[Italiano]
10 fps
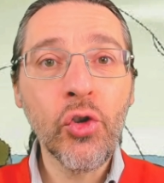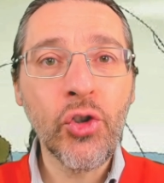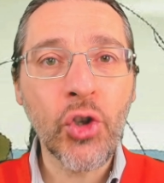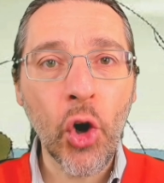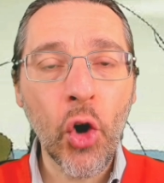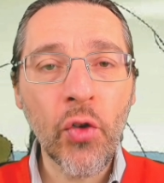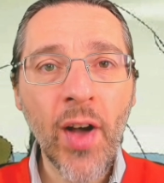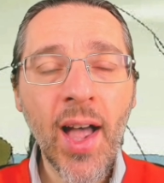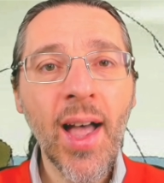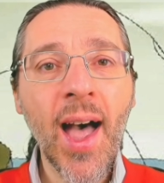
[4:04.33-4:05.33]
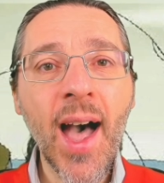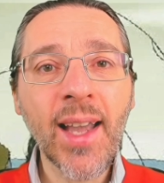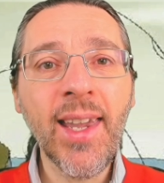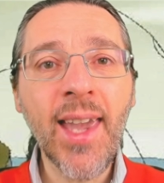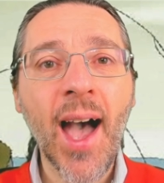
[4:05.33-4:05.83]
giova
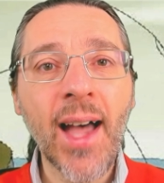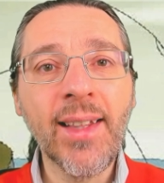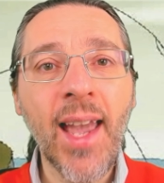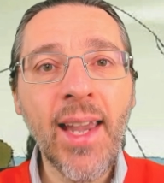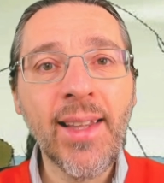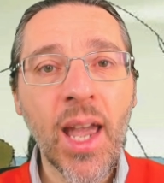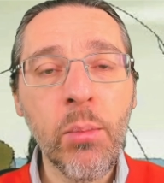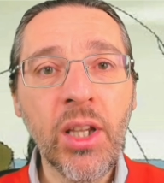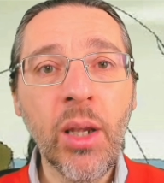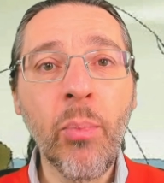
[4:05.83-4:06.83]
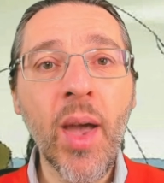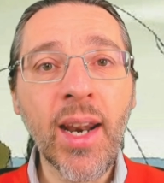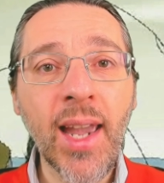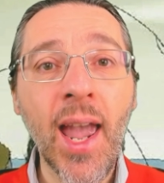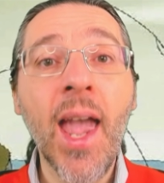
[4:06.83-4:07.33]
a chi ha dei debiti
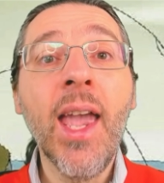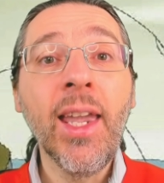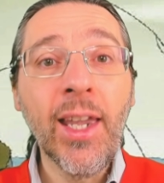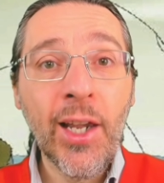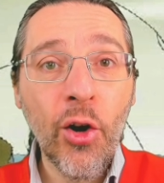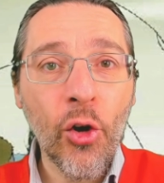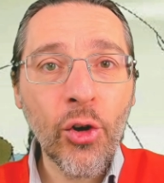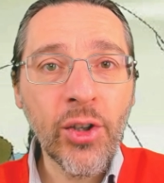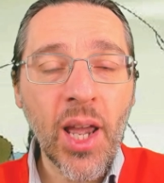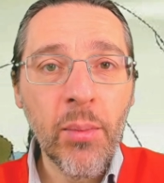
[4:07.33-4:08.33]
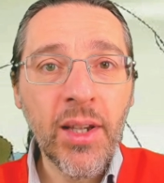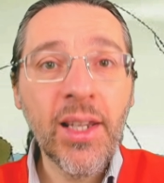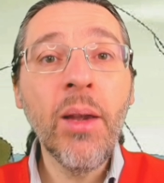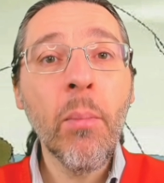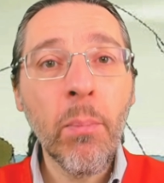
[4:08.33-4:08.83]
perché i loro
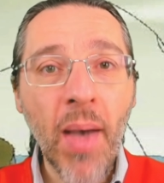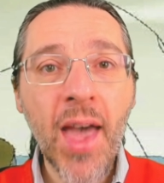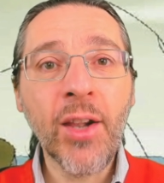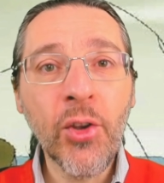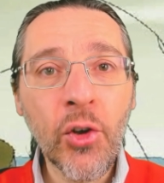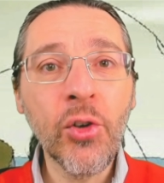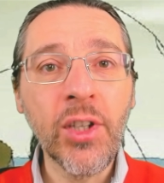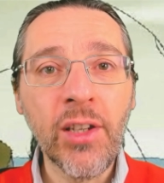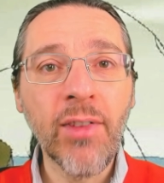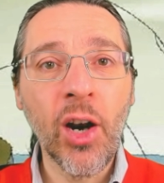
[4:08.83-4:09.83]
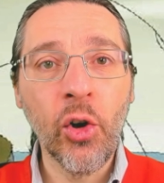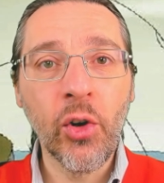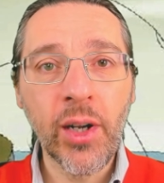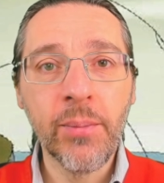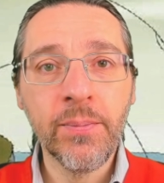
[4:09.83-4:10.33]
debiti perdono di
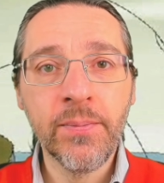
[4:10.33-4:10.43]
valore.